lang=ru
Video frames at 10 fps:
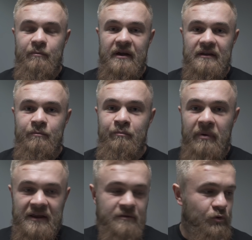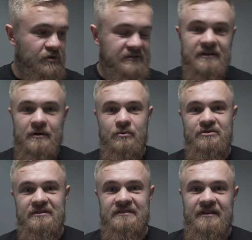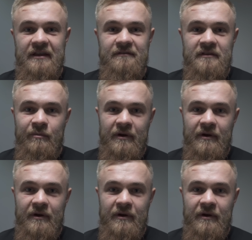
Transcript: парень, парень просто, короче, из деревни,